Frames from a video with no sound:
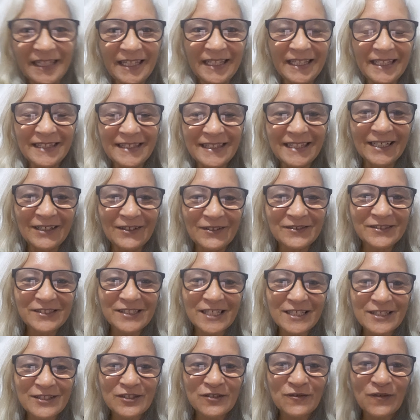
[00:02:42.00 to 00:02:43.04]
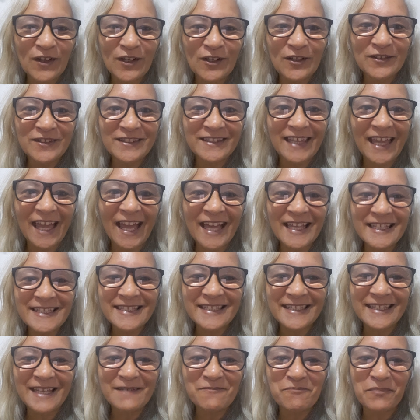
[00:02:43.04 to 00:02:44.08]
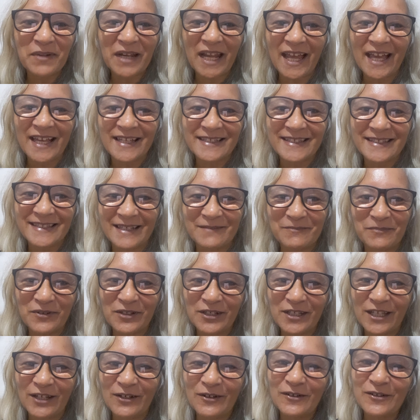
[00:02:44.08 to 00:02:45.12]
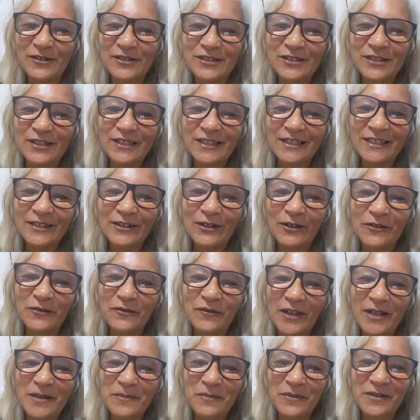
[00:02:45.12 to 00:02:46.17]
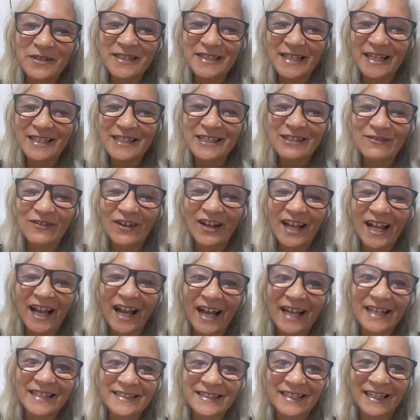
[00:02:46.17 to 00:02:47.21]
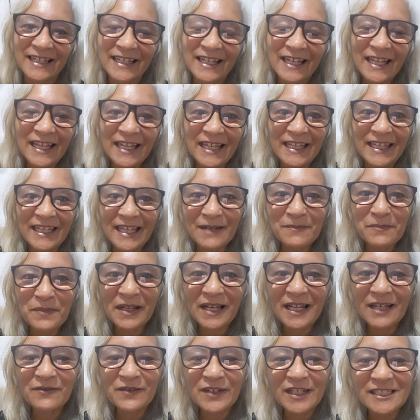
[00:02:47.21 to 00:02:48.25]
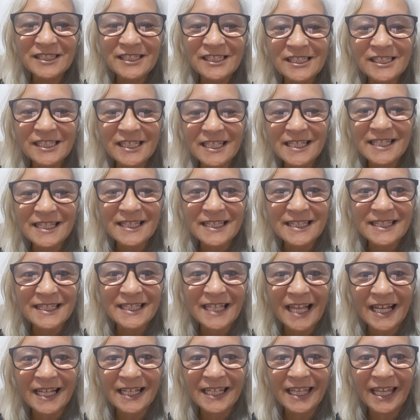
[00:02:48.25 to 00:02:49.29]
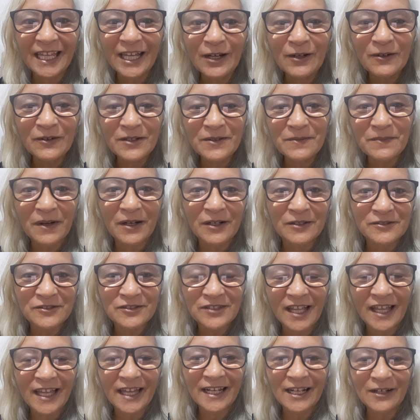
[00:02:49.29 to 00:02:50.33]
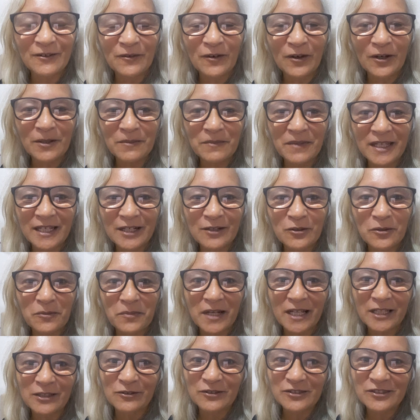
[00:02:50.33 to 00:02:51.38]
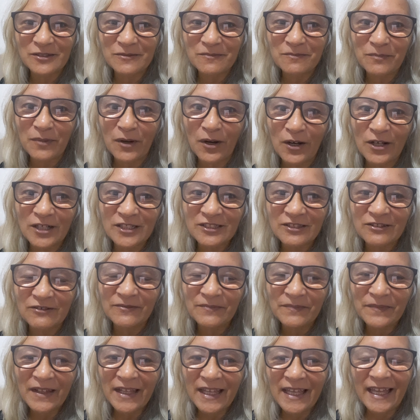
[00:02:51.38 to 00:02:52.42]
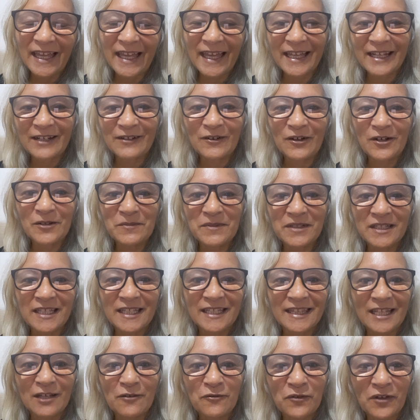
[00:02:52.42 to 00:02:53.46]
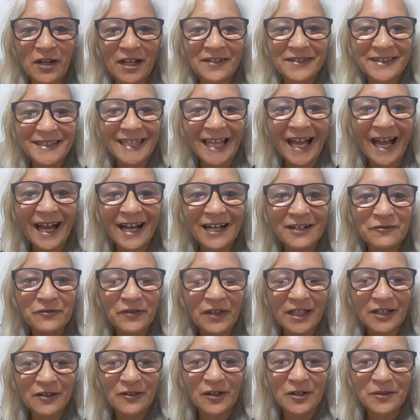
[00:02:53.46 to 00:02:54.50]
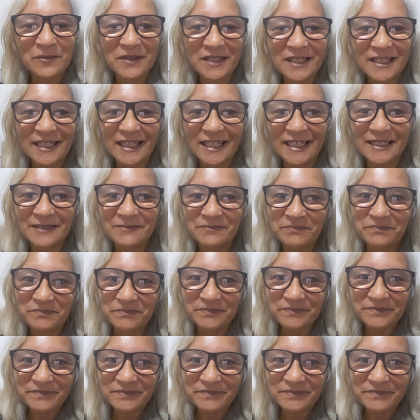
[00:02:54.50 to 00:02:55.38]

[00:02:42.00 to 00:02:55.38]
Então Jesus falou: desce depressa, porque hoje convém pousar em sua casa. E a palavra diz que Zaqueu, irmãos, era um homem cobrador de imposto, era um homem que defraudava, era um homem que